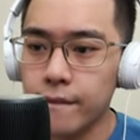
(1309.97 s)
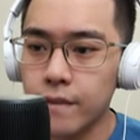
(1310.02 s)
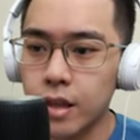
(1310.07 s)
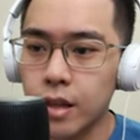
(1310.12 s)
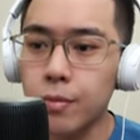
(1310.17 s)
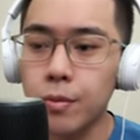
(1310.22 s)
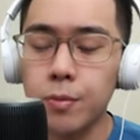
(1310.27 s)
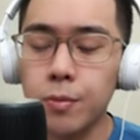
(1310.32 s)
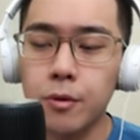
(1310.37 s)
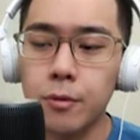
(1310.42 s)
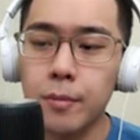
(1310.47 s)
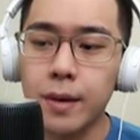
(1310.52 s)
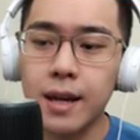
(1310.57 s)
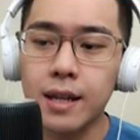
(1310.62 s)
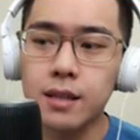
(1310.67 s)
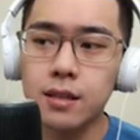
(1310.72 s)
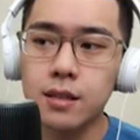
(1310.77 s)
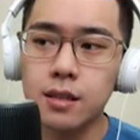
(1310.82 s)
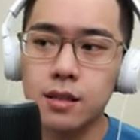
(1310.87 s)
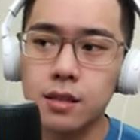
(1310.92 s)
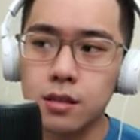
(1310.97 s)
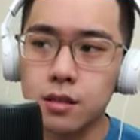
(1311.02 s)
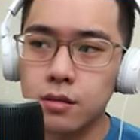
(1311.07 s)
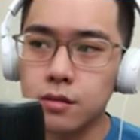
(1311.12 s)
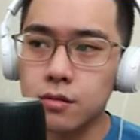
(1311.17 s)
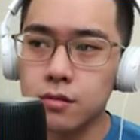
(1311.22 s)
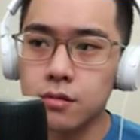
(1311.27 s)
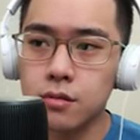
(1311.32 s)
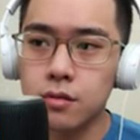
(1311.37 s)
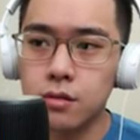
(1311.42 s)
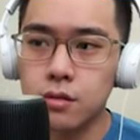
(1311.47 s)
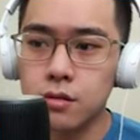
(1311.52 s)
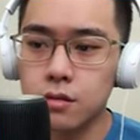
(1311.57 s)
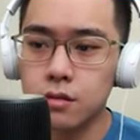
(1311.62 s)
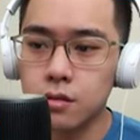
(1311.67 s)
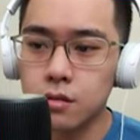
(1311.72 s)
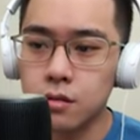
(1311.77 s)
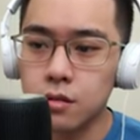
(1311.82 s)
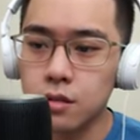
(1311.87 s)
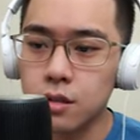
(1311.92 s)
tapi belum mati sih
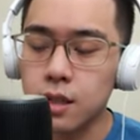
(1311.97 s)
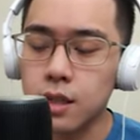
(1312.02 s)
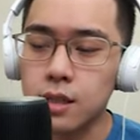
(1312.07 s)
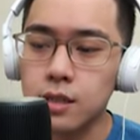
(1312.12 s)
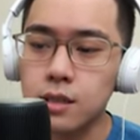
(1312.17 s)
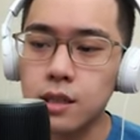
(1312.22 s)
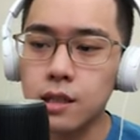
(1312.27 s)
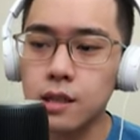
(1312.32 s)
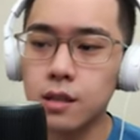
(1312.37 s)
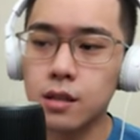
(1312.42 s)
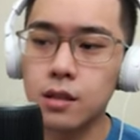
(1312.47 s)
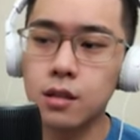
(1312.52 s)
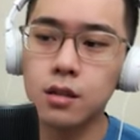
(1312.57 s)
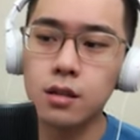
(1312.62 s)
dia kasih